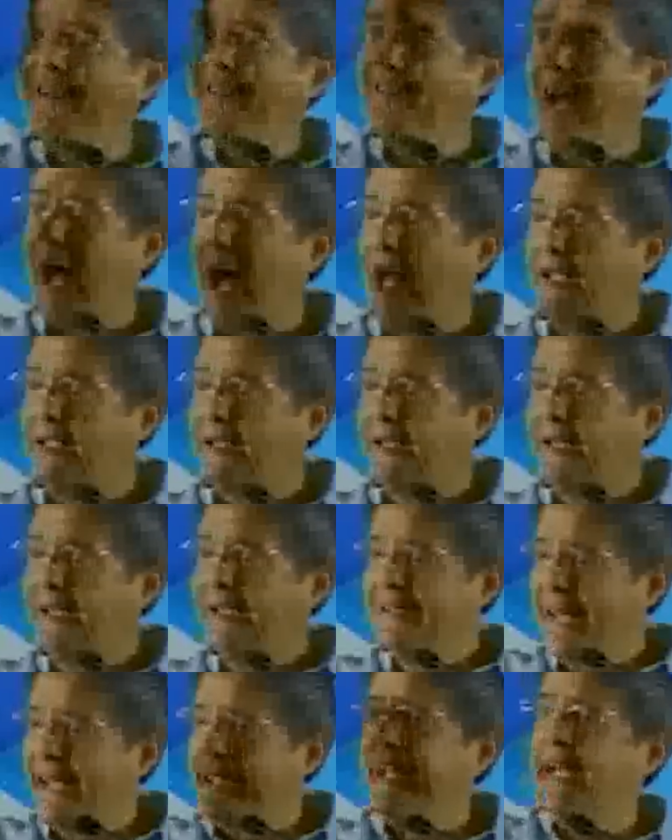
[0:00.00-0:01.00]
para que se
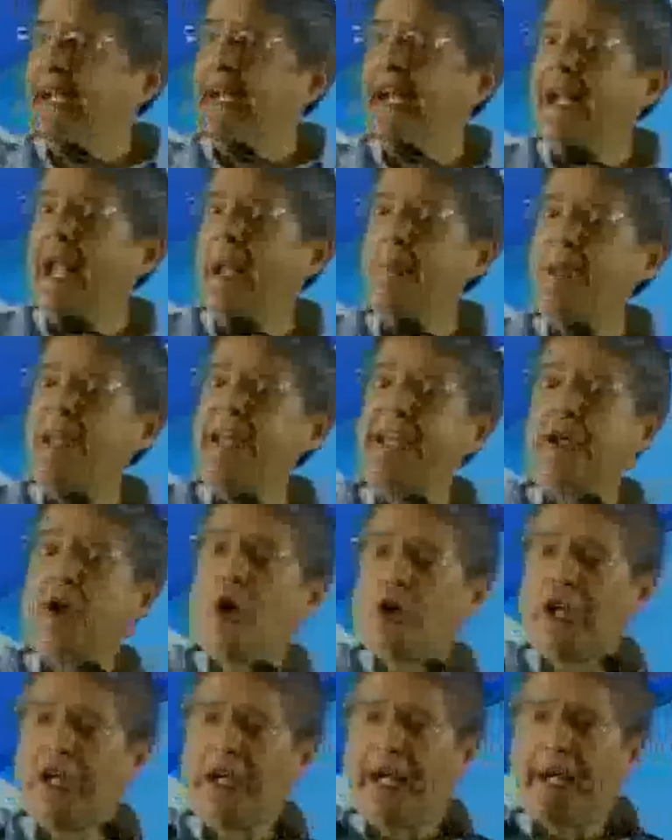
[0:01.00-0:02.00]
unan a su candidatura.